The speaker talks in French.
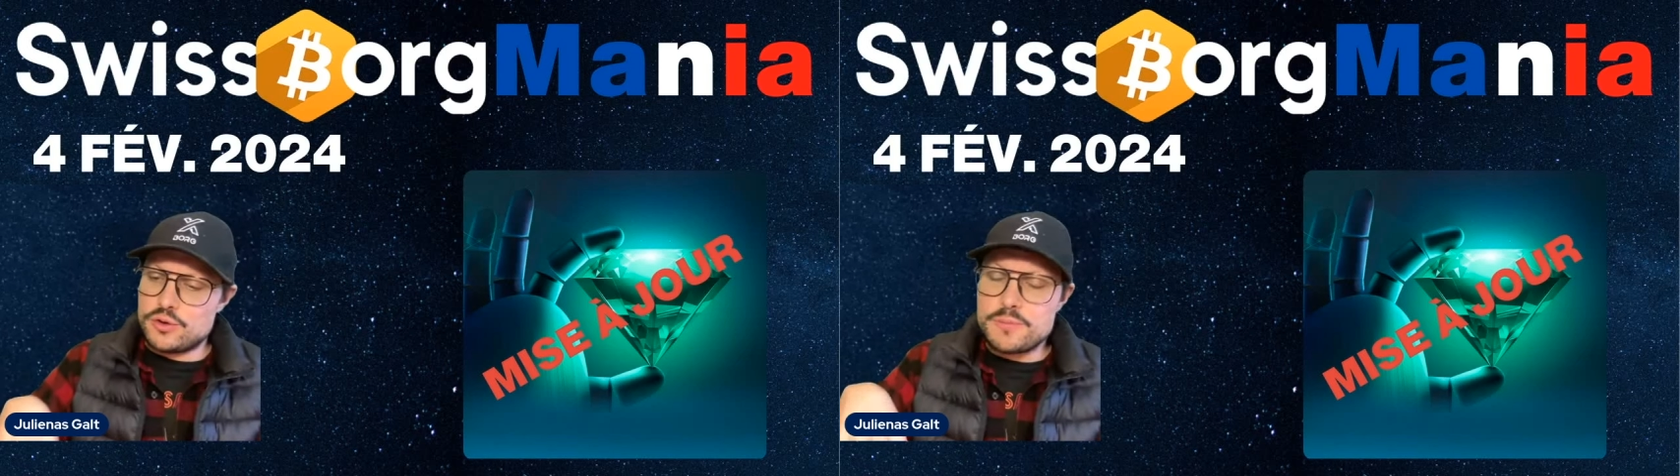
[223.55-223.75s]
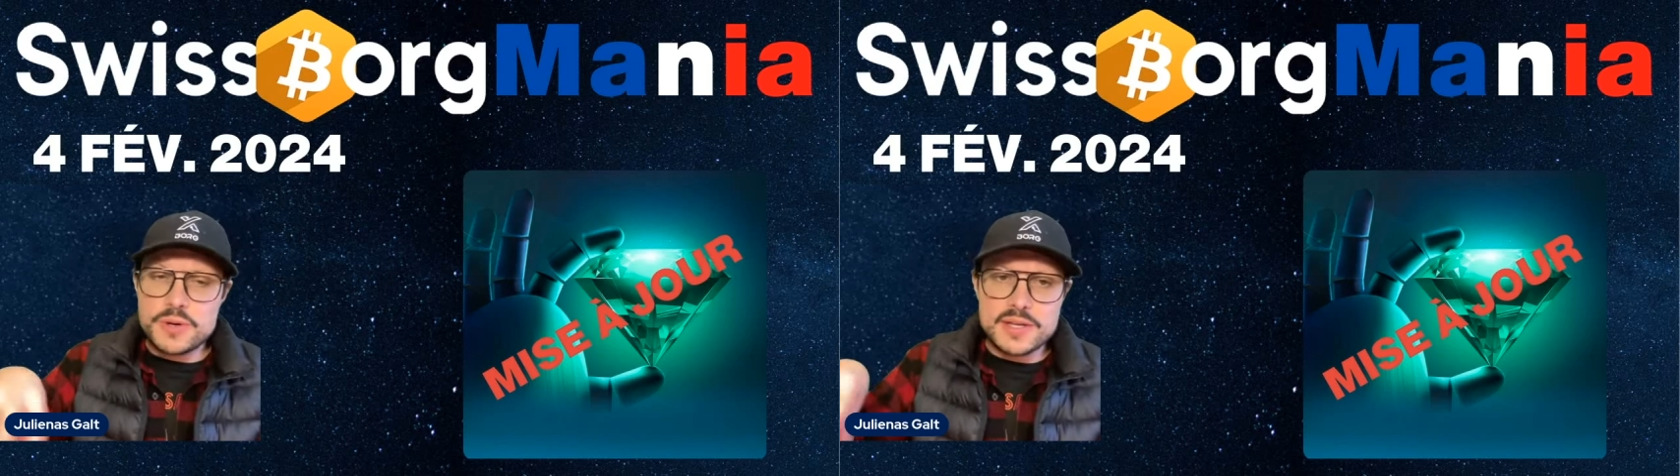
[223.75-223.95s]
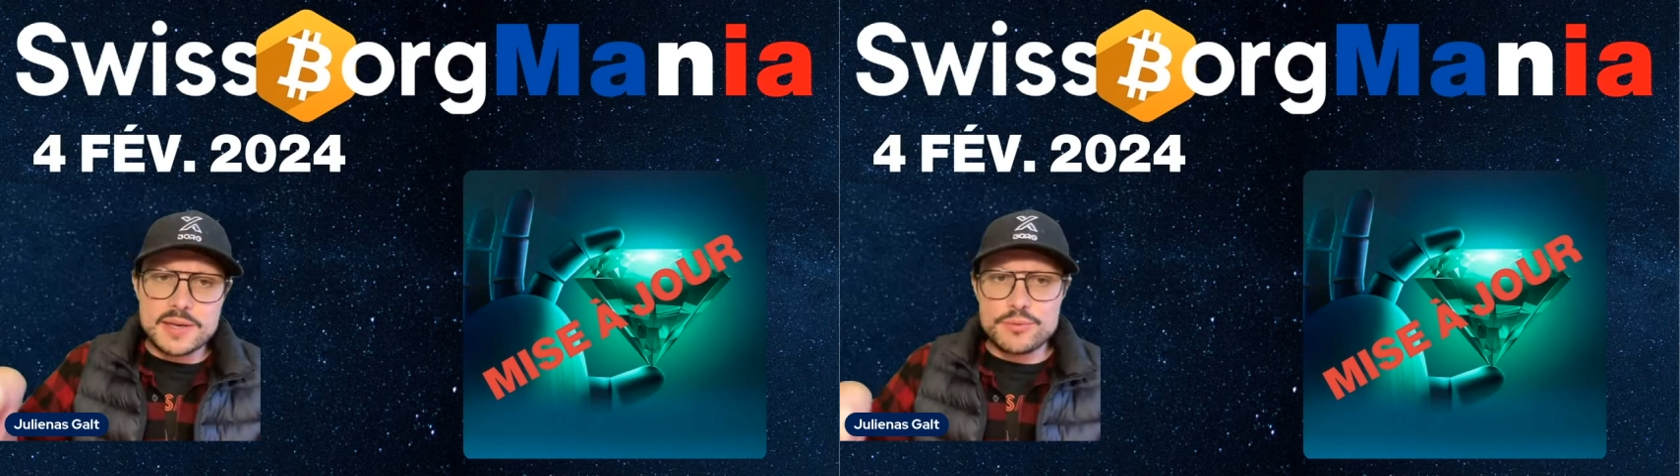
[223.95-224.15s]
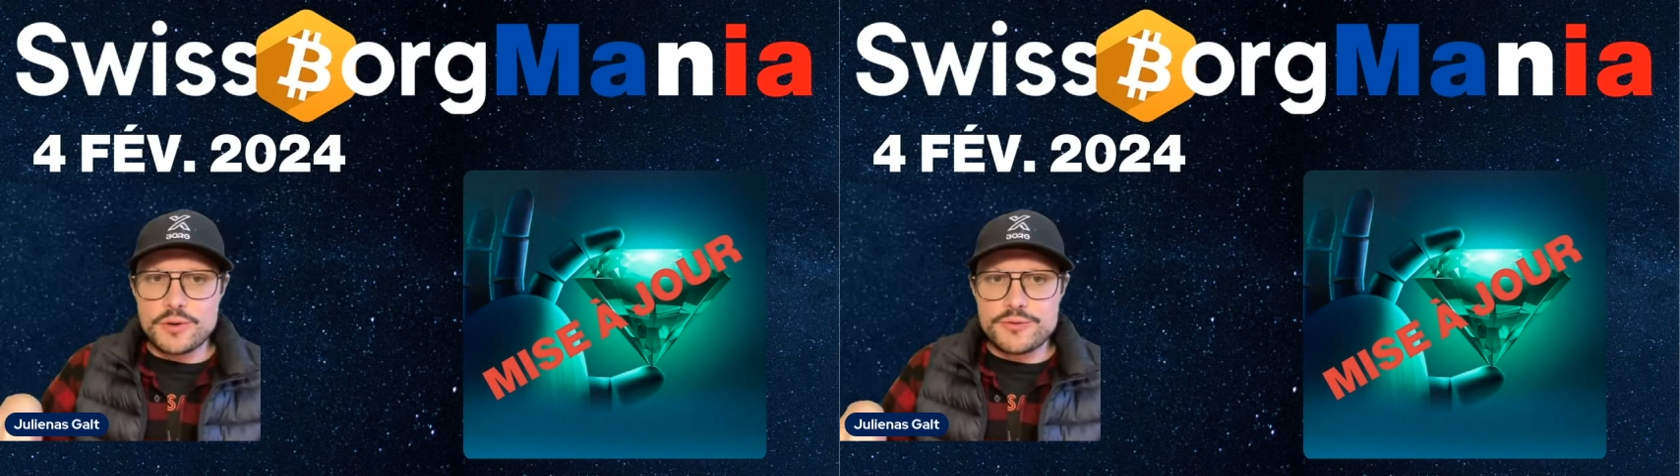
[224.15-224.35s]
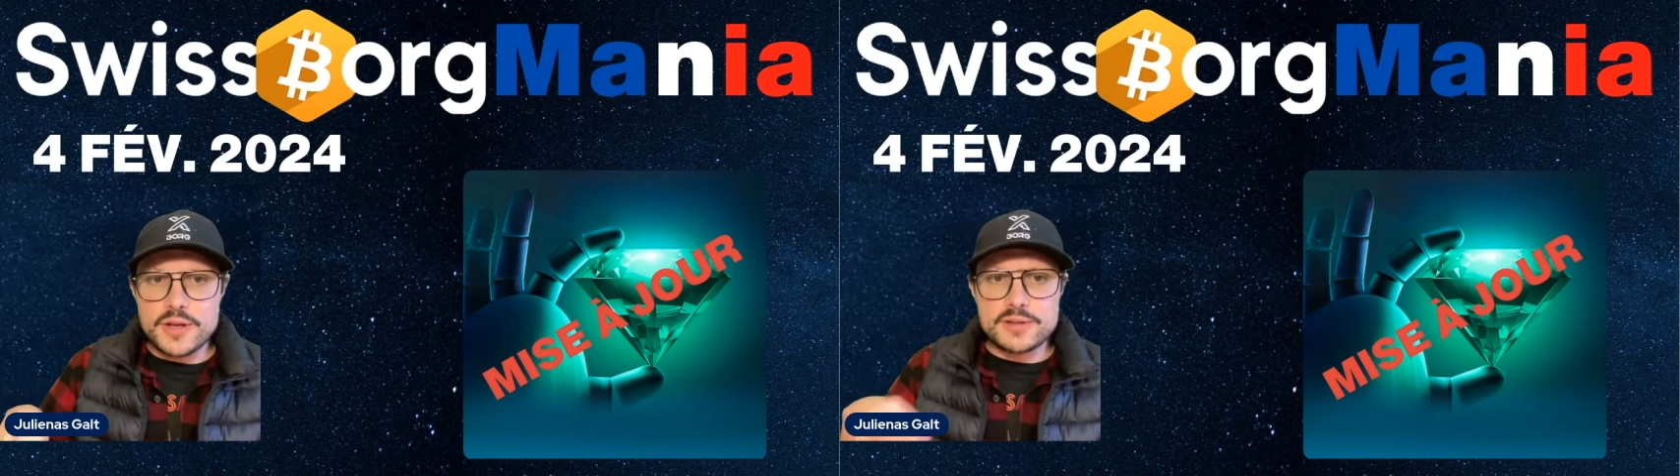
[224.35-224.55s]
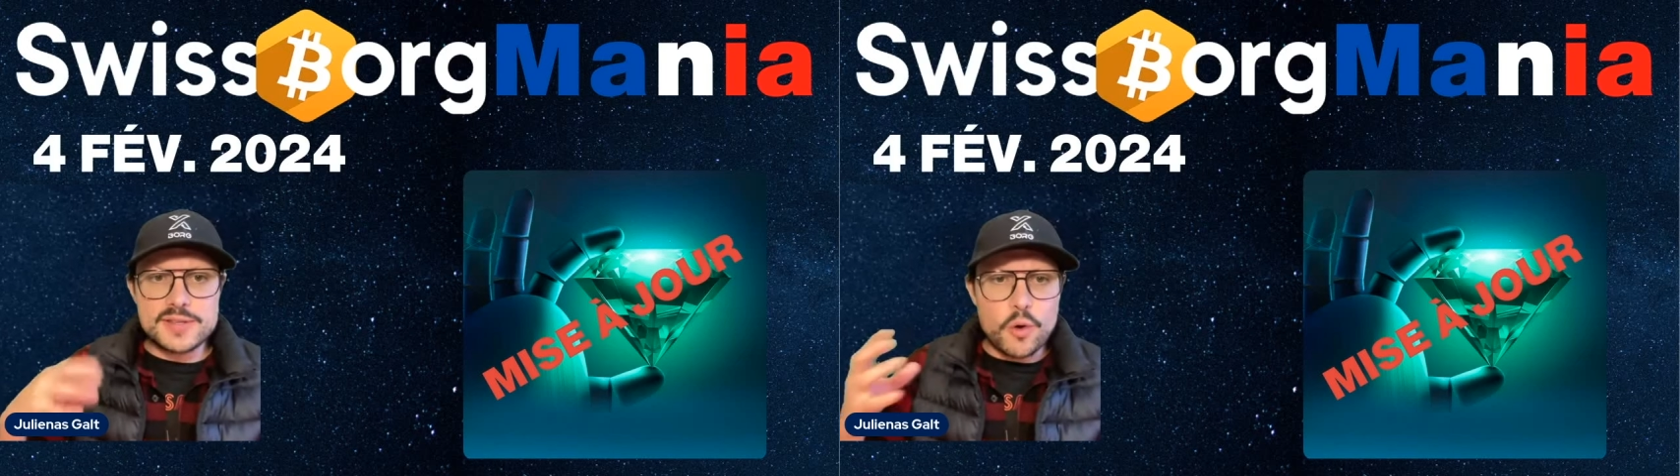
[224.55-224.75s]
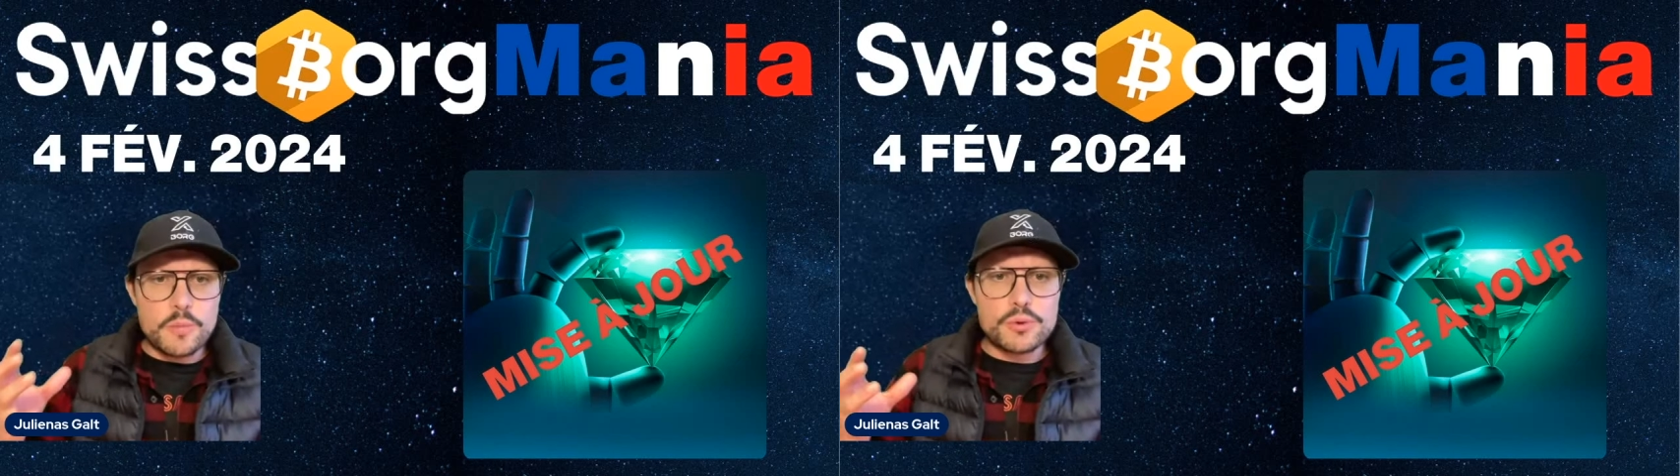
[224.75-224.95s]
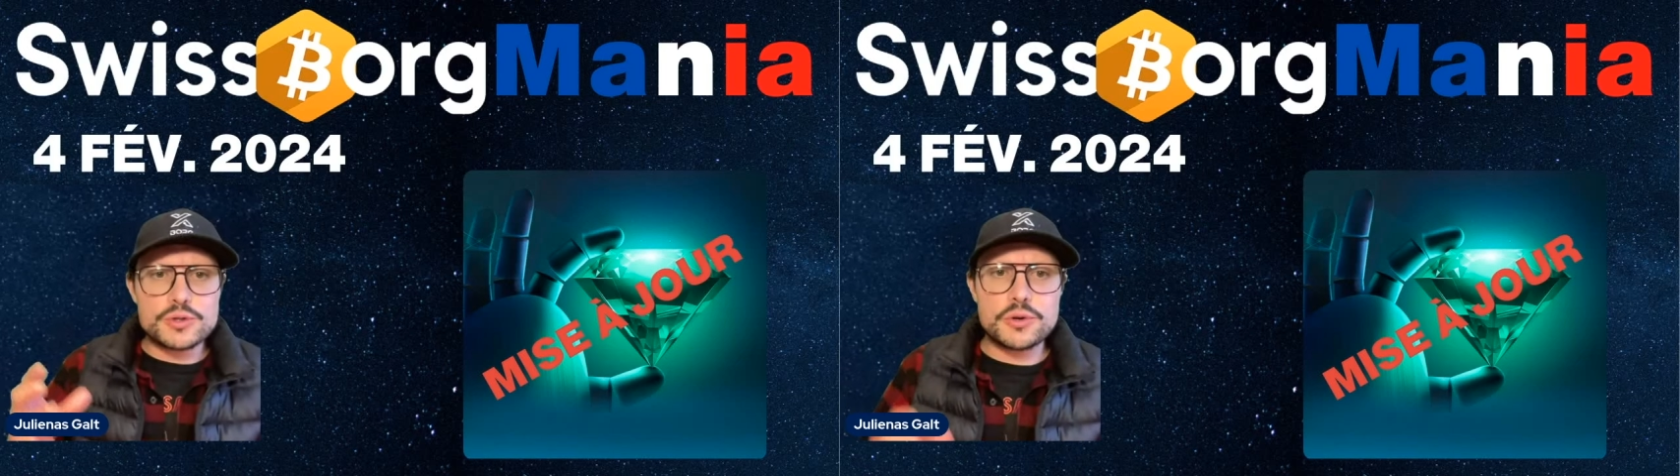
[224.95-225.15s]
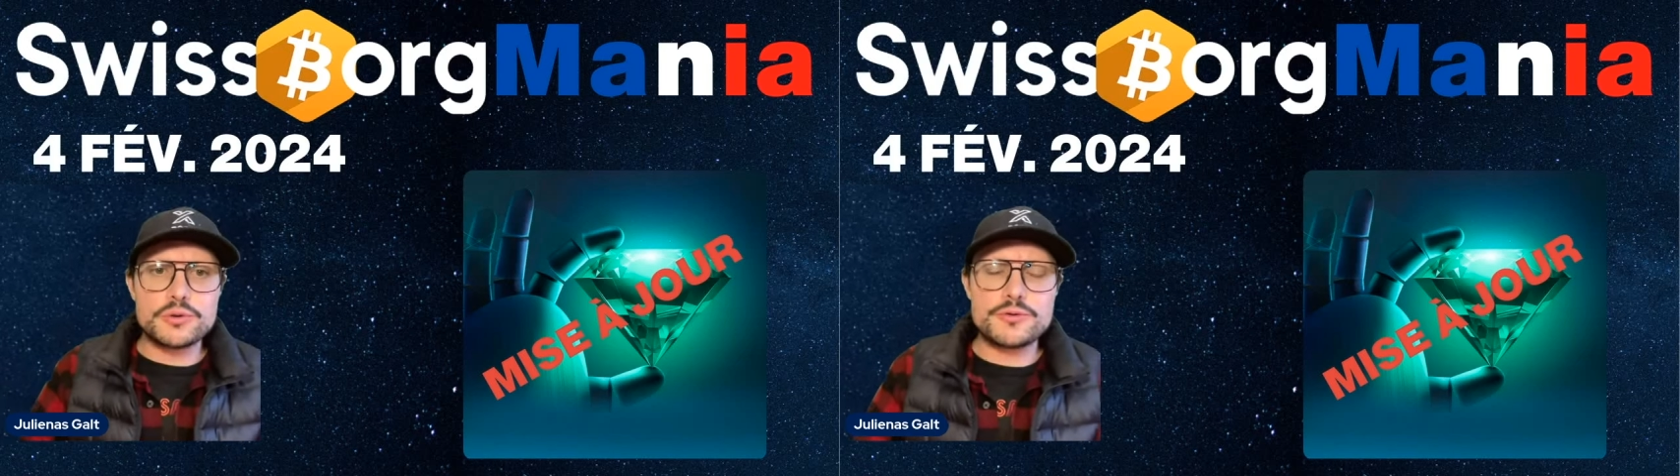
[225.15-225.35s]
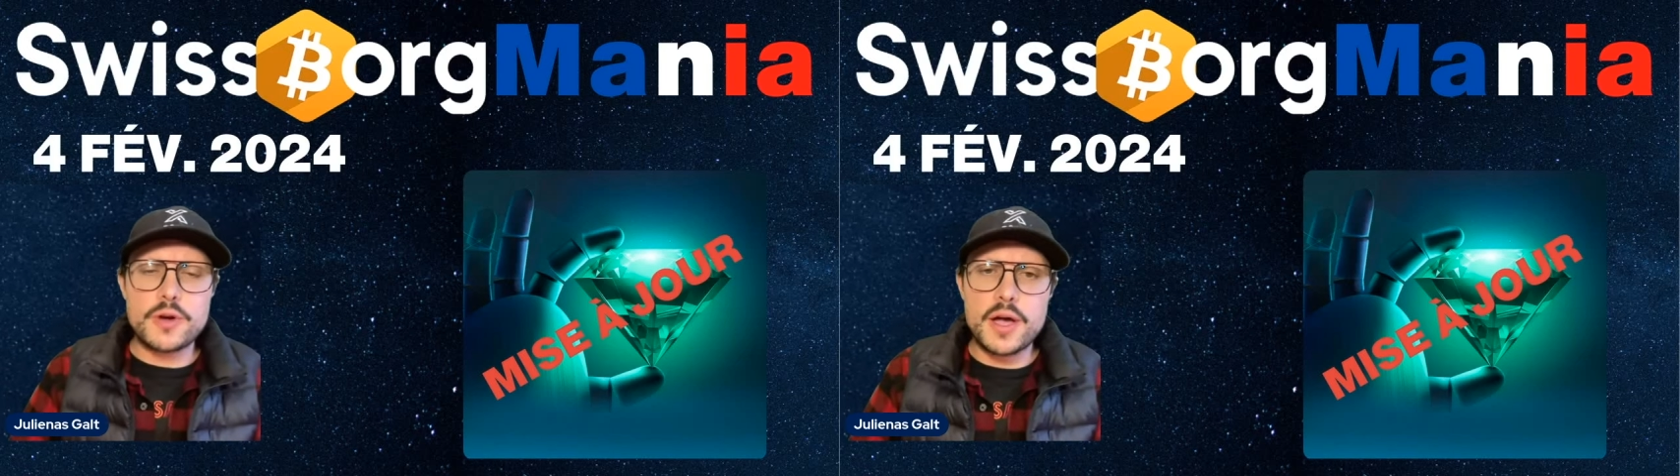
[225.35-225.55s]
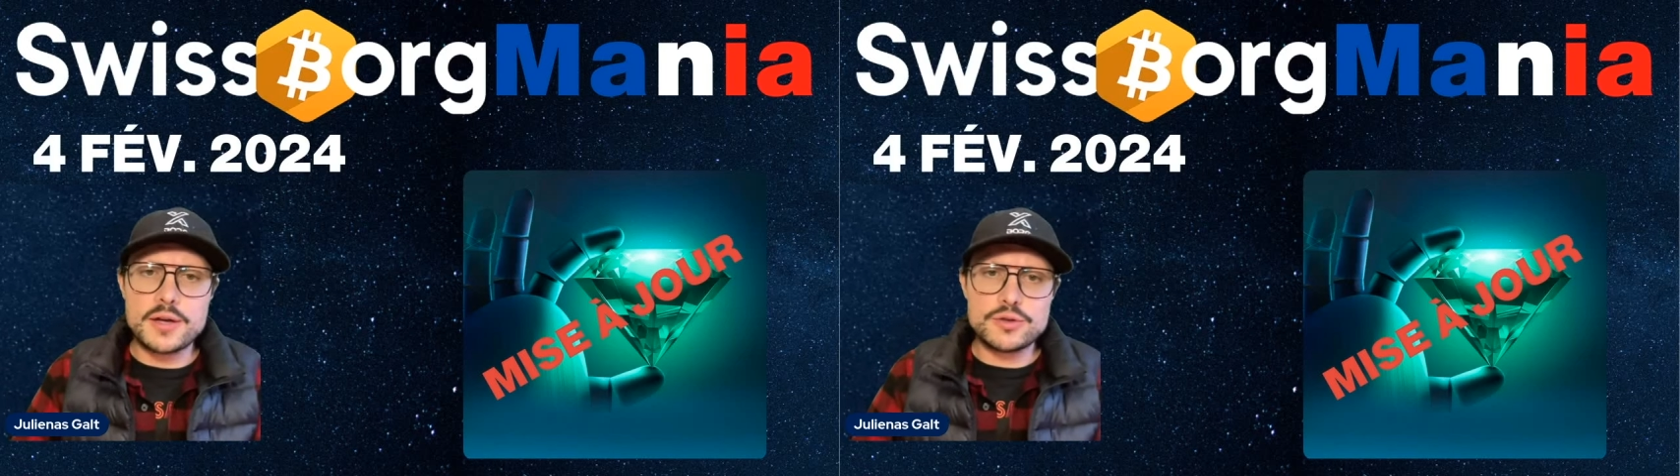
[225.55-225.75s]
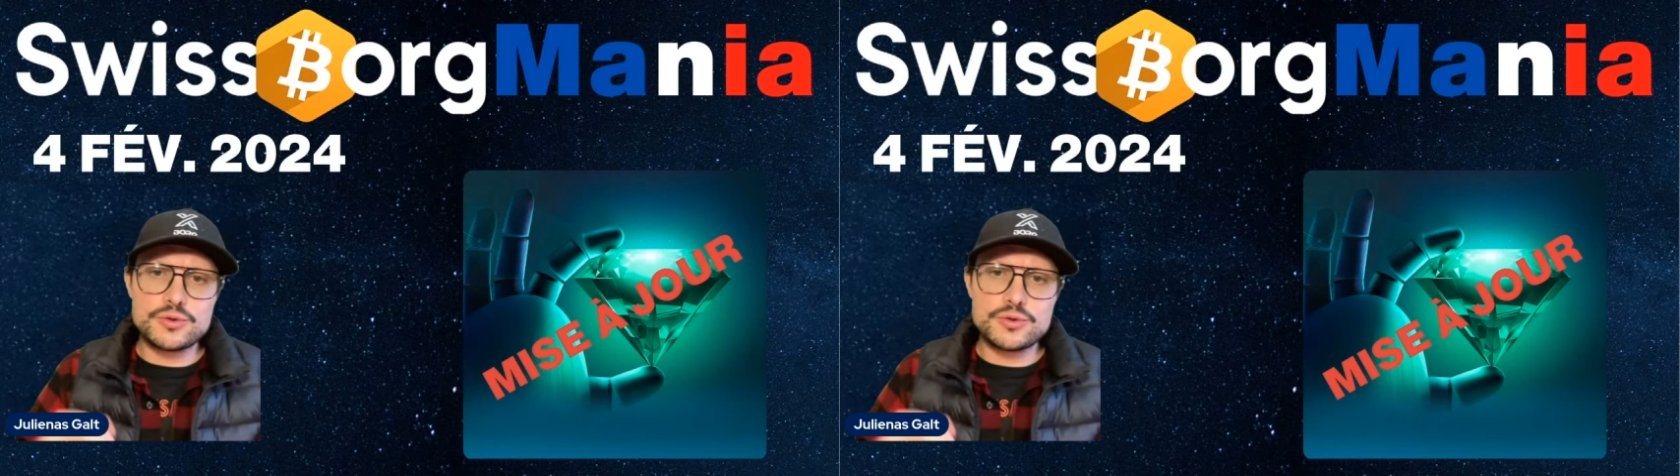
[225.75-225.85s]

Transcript: depuis le début, en fait, 0% de frais